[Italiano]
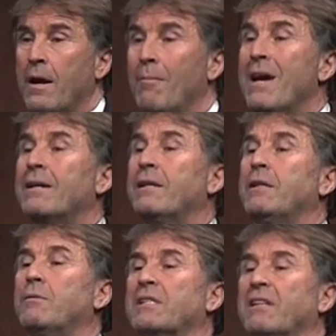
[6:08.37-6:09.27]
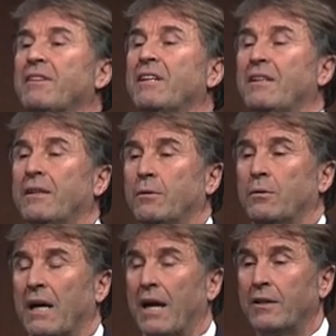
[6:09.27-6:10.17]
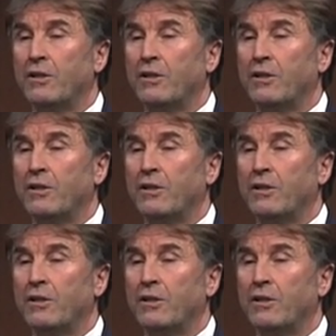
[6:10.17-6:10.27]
Ma anche di questa vendita totale,